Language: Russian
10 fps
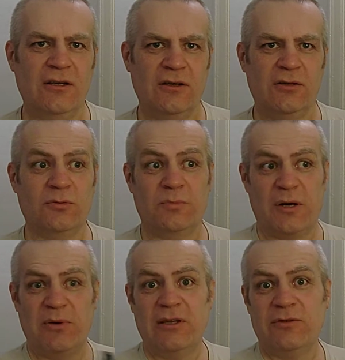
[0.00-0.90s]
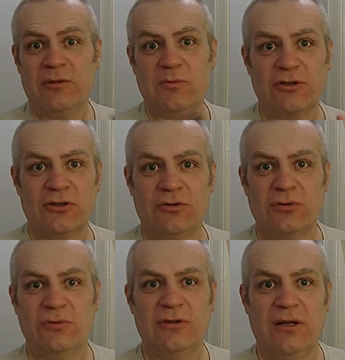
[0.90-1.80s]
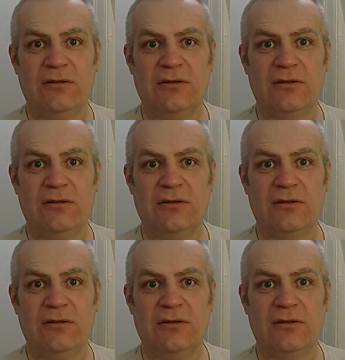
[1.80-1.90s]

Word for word: И тут про бритву немножко что-то узнал.